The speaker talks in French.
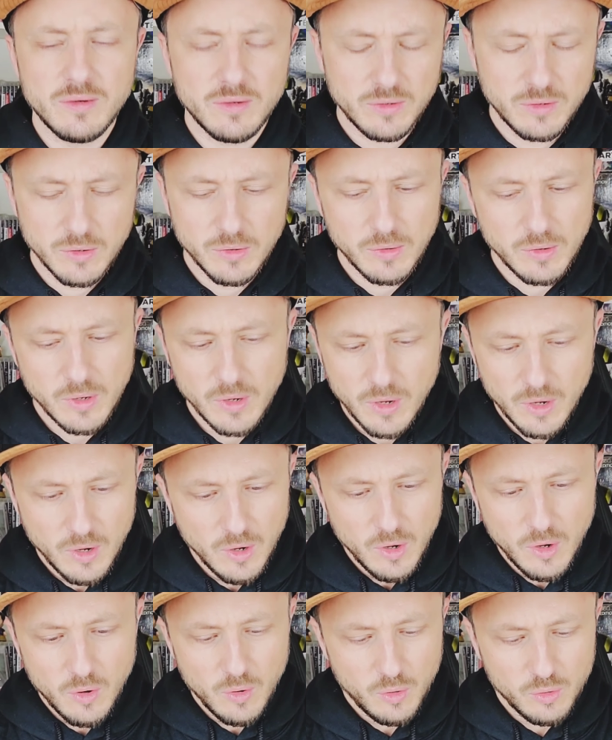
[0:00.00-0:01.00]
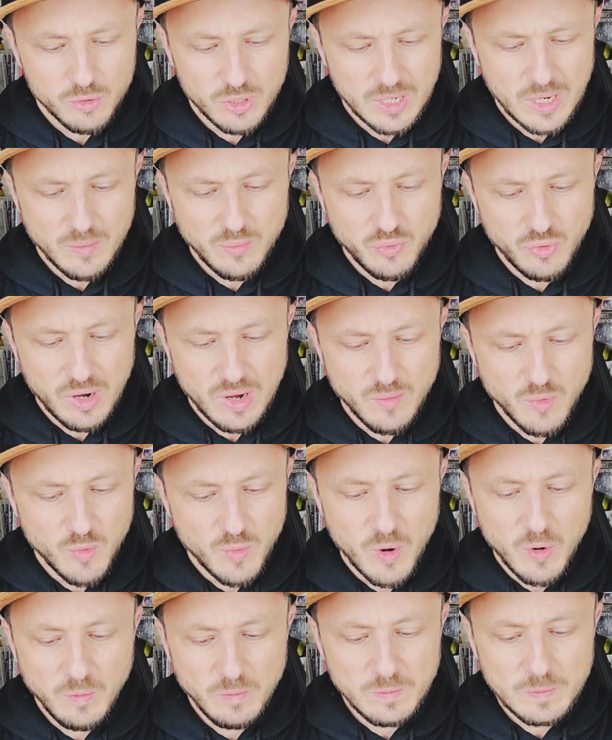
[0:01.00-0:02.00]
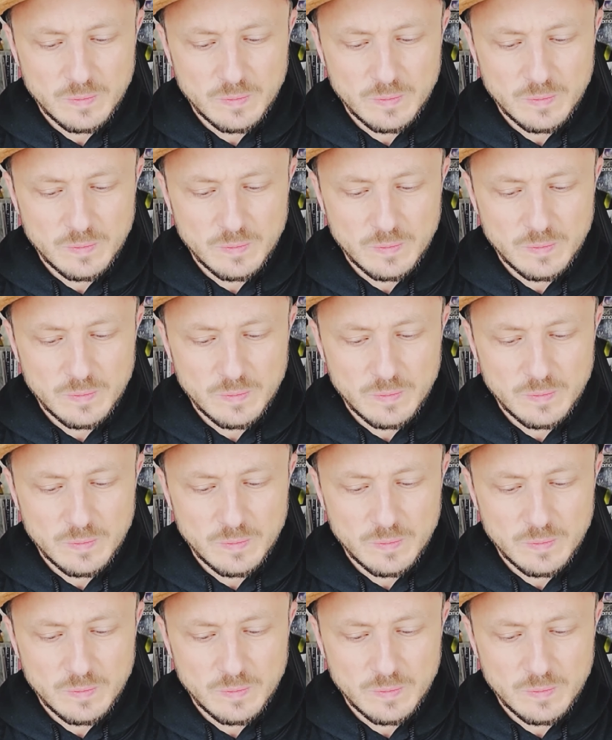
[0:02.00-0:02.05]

euh, on en a pour un moment.